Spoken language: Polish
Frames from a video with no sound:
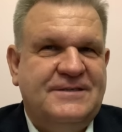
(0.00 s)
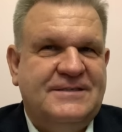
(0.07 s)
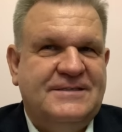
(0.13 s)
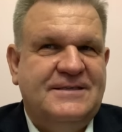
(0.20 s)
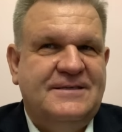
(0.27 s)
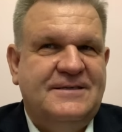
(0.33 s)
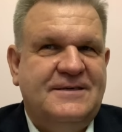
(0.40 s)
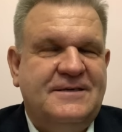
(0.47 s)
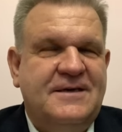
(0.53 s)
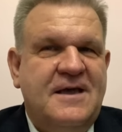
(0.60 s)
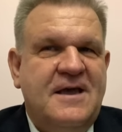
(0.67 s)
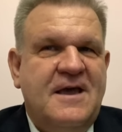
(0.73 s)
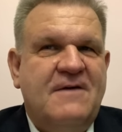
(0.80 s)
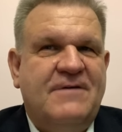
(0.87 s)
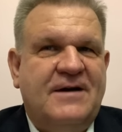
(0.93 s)
Więc e,
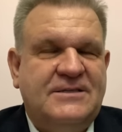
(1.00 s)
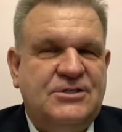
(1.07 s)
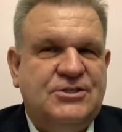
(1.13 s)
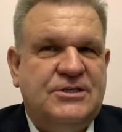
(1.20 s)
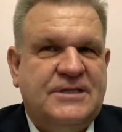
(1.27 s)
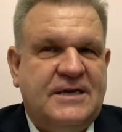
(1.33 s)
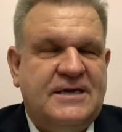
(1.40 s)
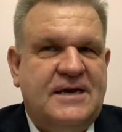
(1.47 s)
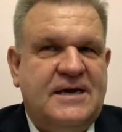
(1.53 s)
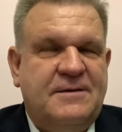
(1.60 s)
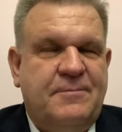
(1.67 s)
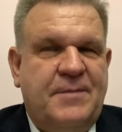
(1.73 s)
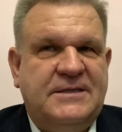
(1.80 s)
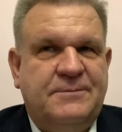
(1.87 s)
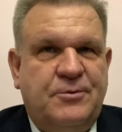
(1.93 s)
faktycznie, tak
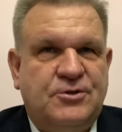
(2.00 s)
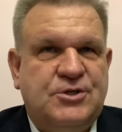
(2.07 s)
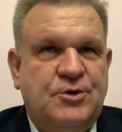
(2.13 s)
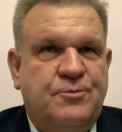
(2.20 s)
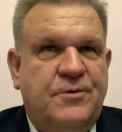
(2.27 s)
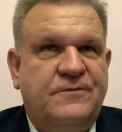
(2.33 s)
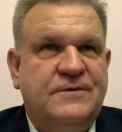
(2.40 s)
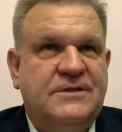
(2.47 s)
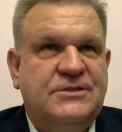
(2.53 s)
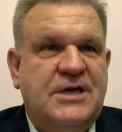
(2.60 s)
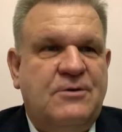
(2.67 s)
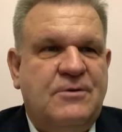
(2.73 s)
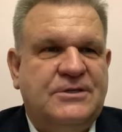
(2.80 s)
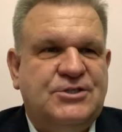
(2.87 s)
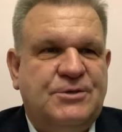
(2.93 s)
jak pani poseł
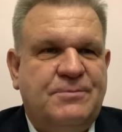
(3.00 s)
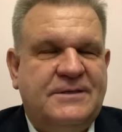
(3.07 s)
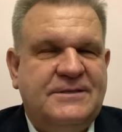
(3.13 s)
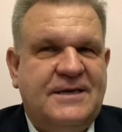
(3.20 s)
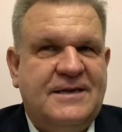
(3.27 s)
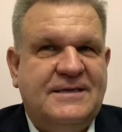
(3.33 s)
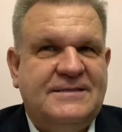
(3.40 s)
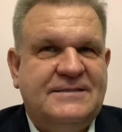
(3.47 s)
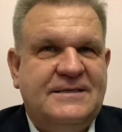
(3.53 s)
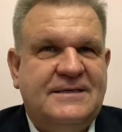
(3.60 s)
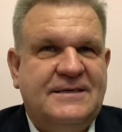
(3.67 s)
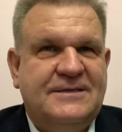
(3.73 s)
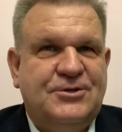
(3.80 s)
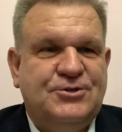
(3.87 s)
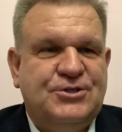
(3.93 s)
powiedziała, trzeba nieraz
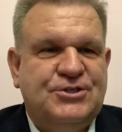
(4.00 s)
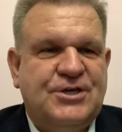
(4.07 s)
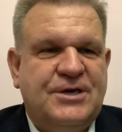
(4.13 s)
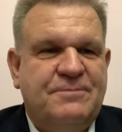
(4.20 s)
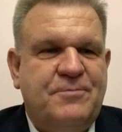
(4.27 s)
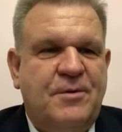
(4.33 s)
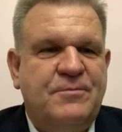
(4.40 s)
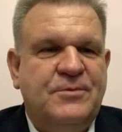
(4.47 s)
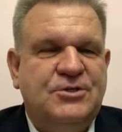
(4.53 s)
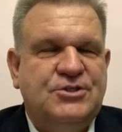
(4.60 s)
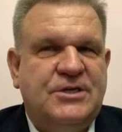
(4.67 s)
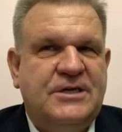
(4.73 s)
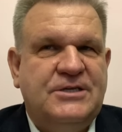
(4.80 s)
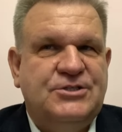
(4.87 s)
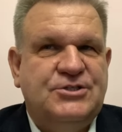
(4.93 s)
e, troszeczkę
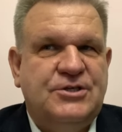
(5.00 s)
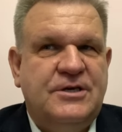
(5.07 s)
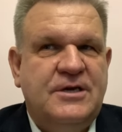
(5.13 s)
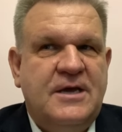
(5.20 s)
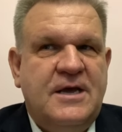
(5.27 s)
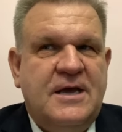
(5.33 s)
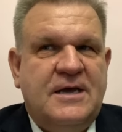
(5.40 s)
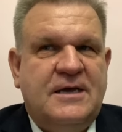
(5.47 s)
pomyśleć, e,